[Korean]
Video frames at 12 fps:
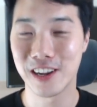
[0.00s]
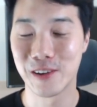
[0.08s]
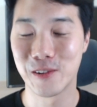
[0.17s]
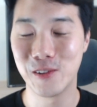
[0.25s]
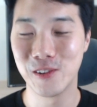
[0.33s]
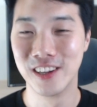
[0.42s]

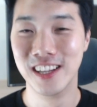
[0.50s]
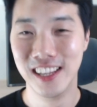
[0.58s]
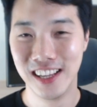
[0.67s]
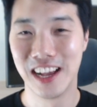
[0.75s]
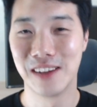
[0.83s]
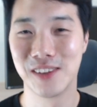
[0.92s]
라고
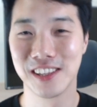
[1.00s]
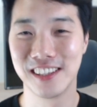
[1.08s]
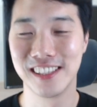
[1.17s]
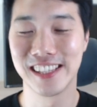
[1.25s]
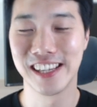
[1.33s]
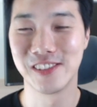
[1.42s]
한 번 더
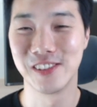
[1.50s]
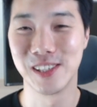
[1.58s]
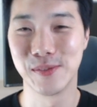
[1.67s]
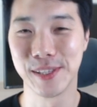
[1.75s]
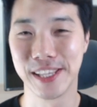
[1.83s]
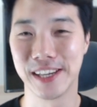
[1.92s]
인사해
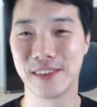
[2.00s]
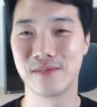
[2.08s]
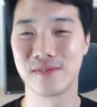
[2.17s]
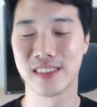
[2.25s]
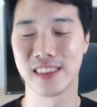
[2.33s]
주시면 돼요.